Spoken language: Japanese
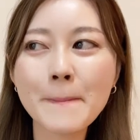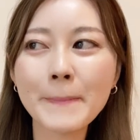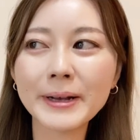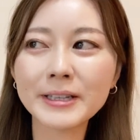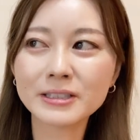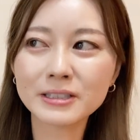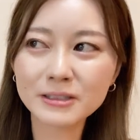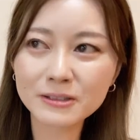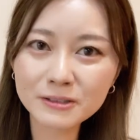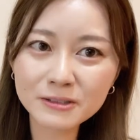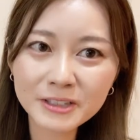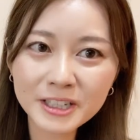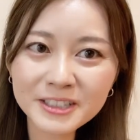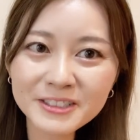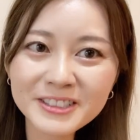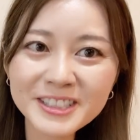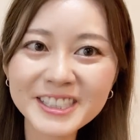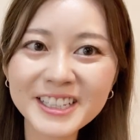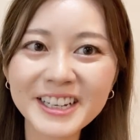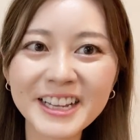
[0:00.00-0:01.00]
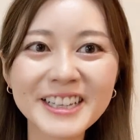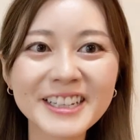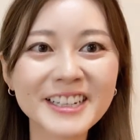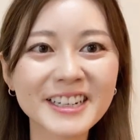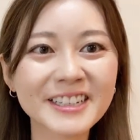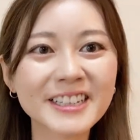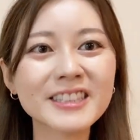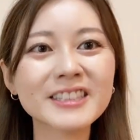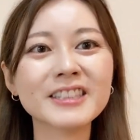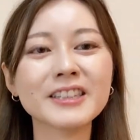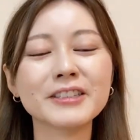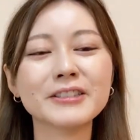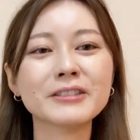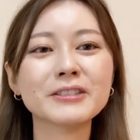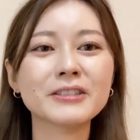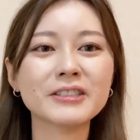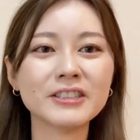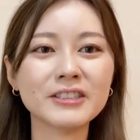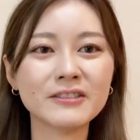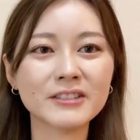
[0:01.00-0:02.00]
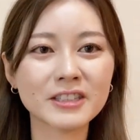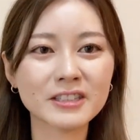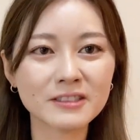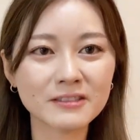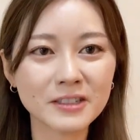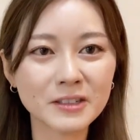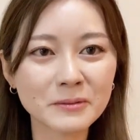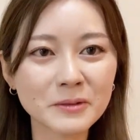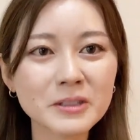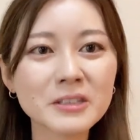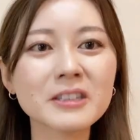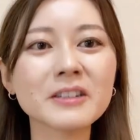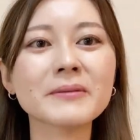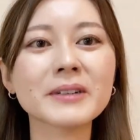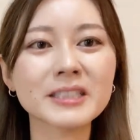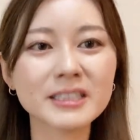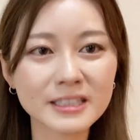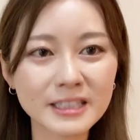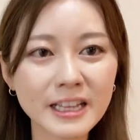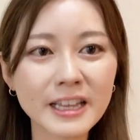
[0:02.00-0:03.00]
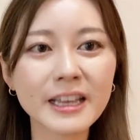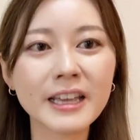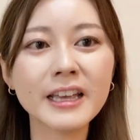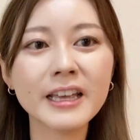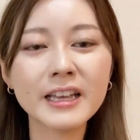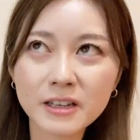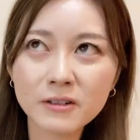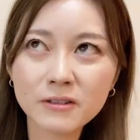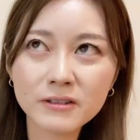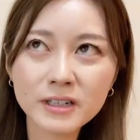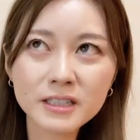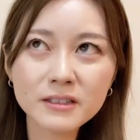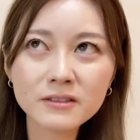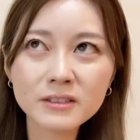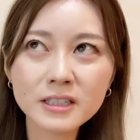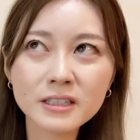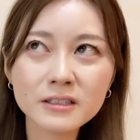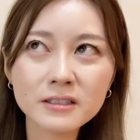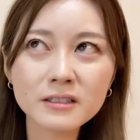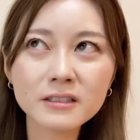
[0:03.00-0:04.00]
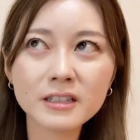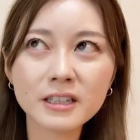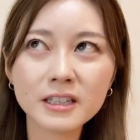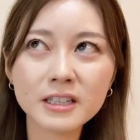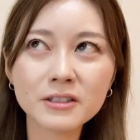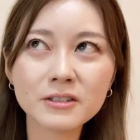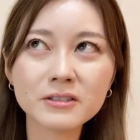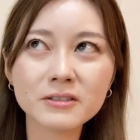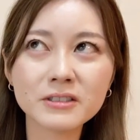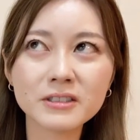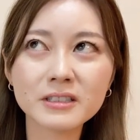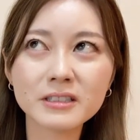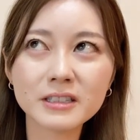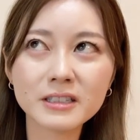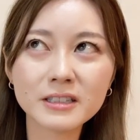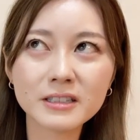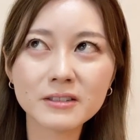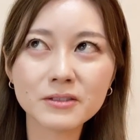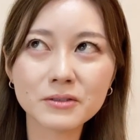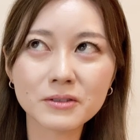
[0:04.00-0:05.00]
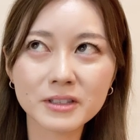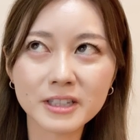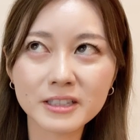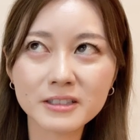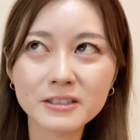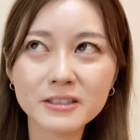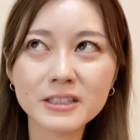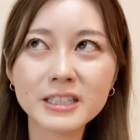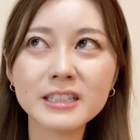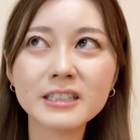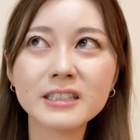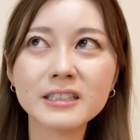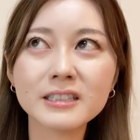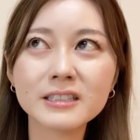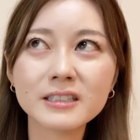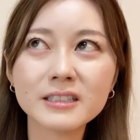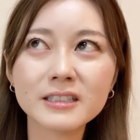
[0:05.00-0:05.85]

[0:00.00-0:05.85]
まあ、救えるんじゃないかなっていうふうに私は思ってましてホワイトニングっていう一言で区切